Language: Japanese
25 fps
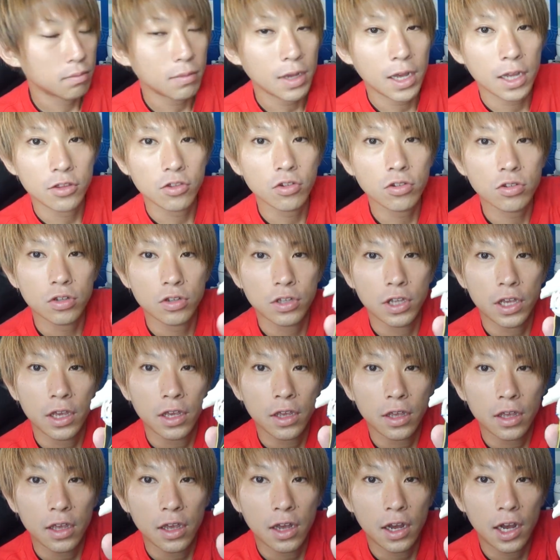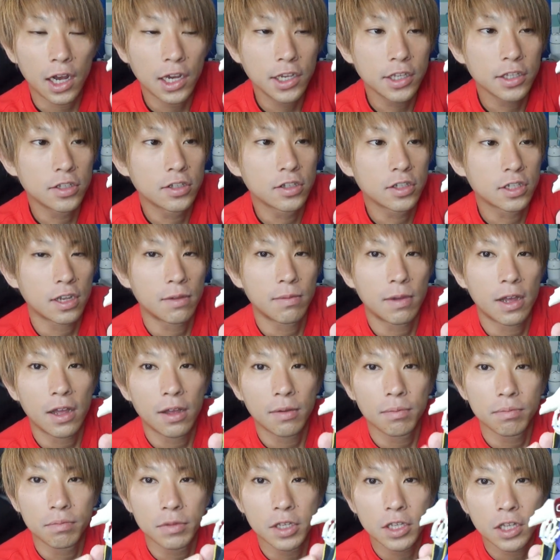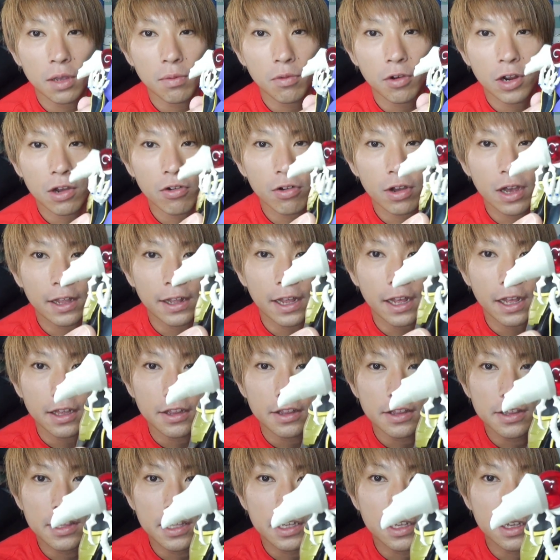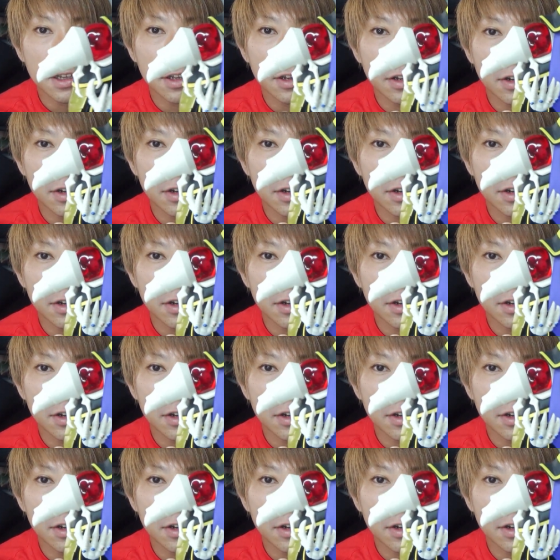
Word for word: まあちょっとねアインズ様見てもらおうかなじっ